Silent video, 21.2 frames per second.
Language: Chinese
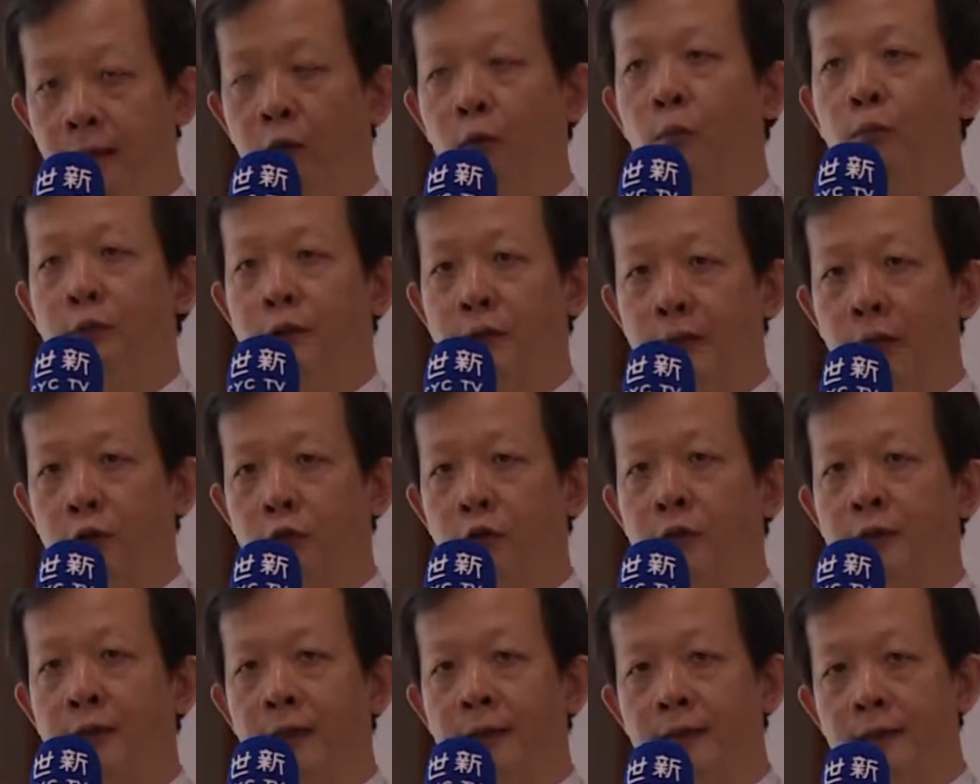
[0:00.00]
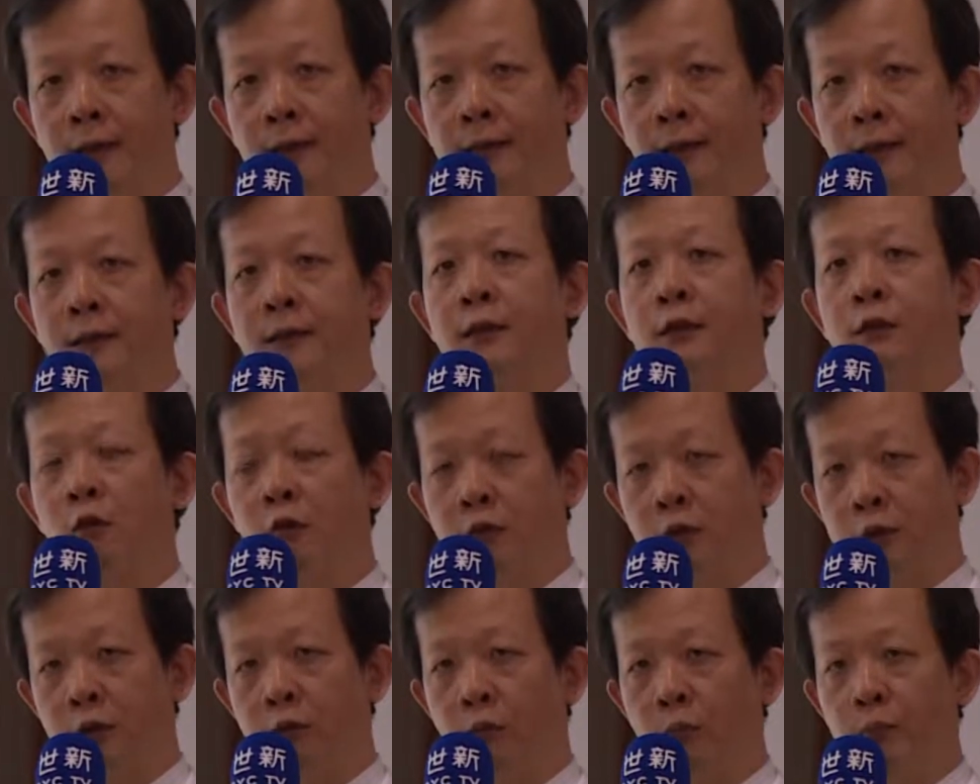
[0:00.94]
那我们知道说，健神经是
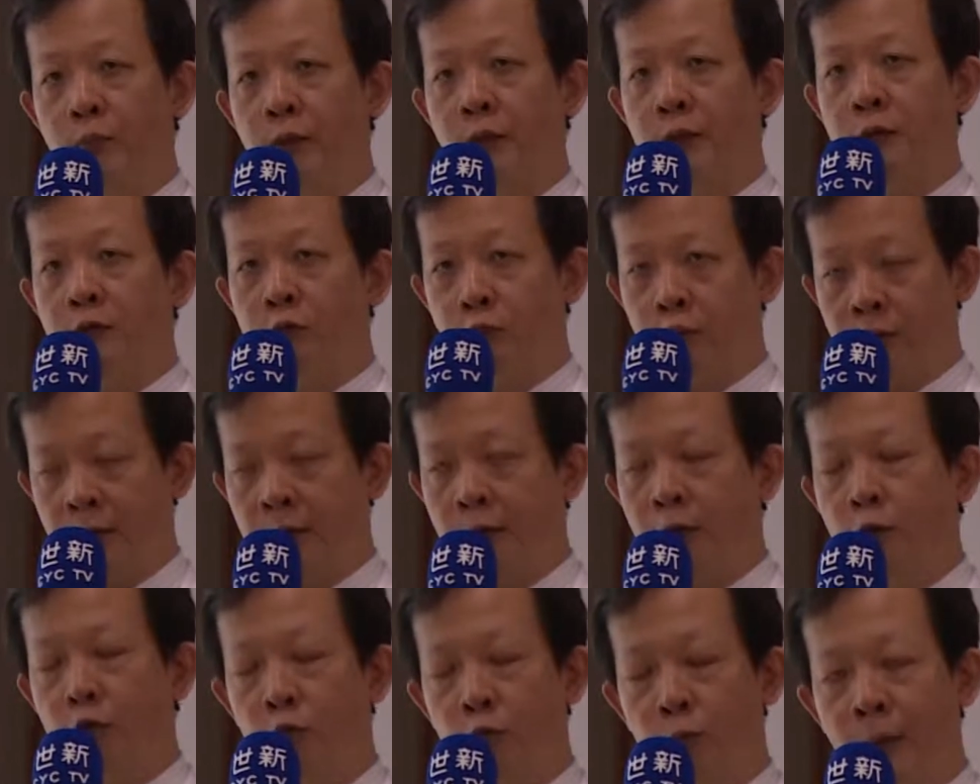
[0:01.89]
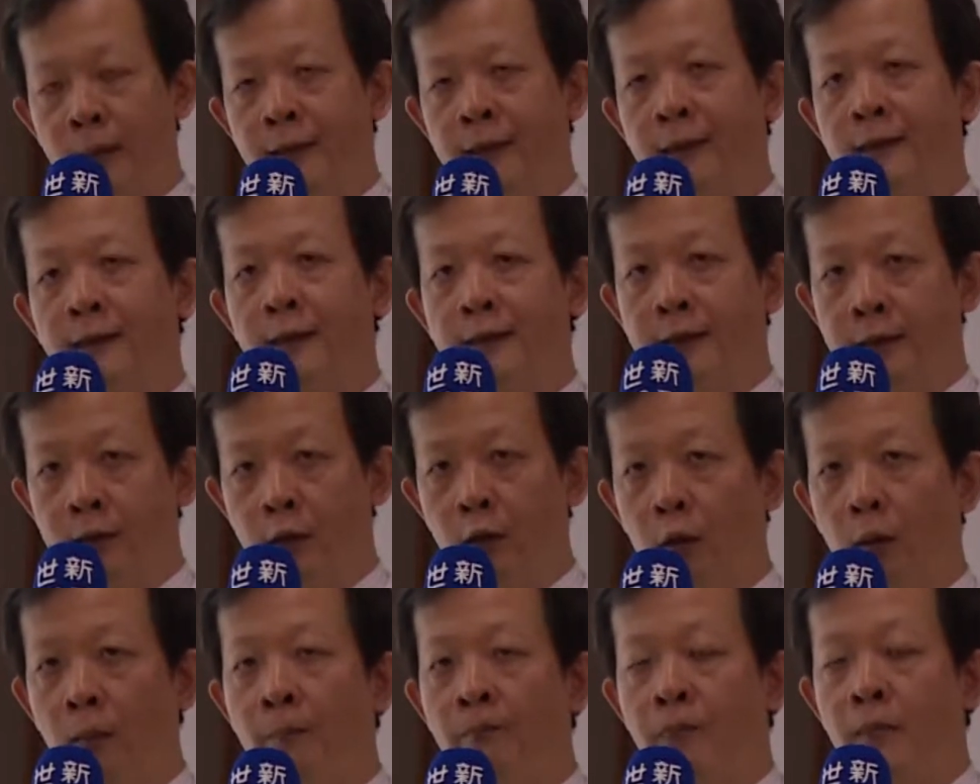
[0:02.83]
控制我们的整个骨盆腔的肌
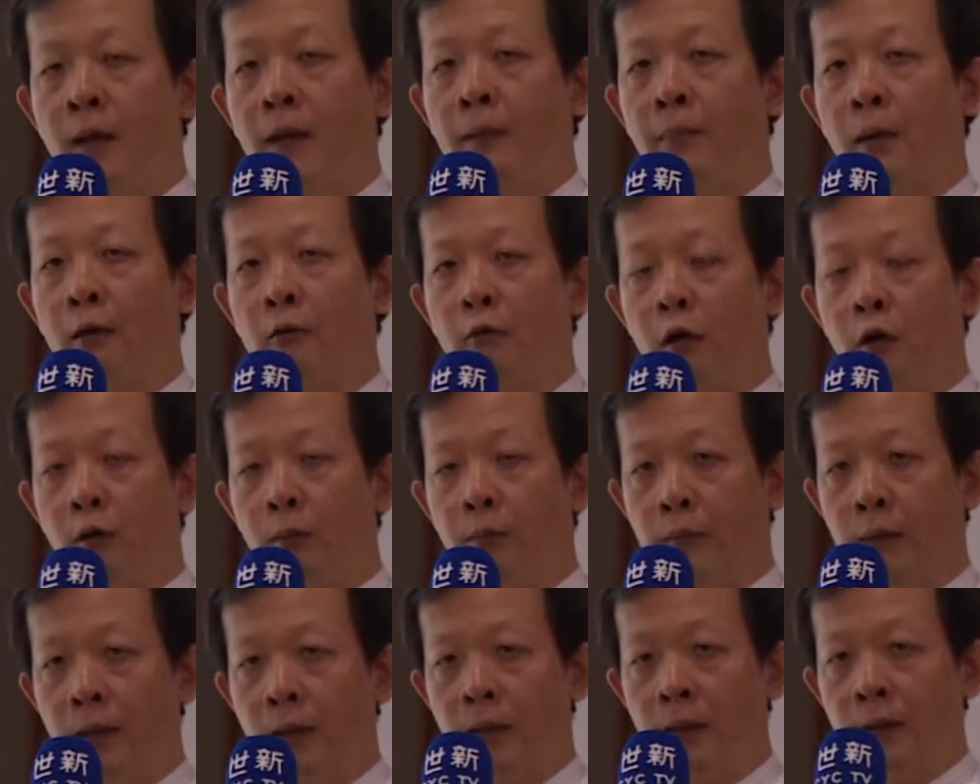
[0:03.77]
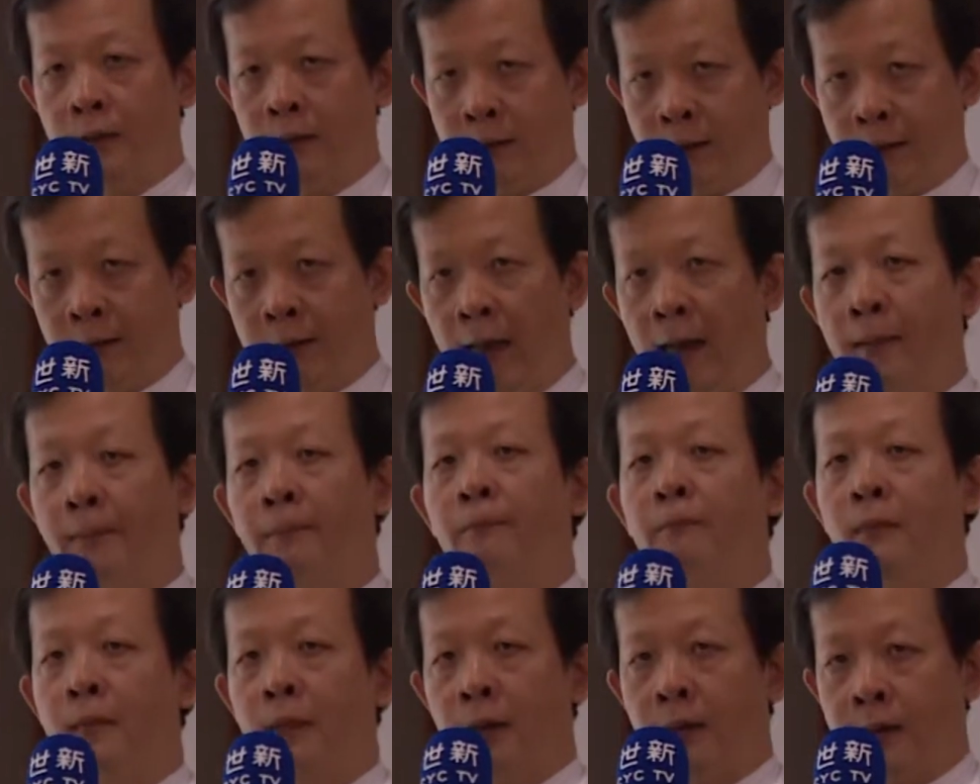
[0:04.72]
肉，包括我们的直肠、
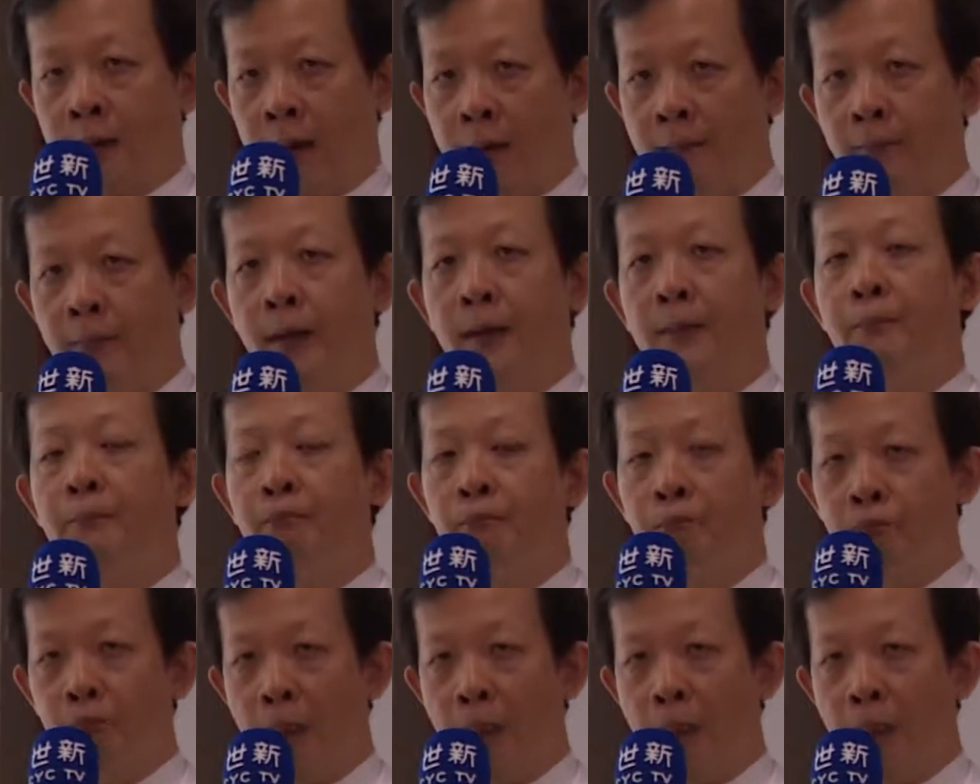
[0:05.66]
肛门。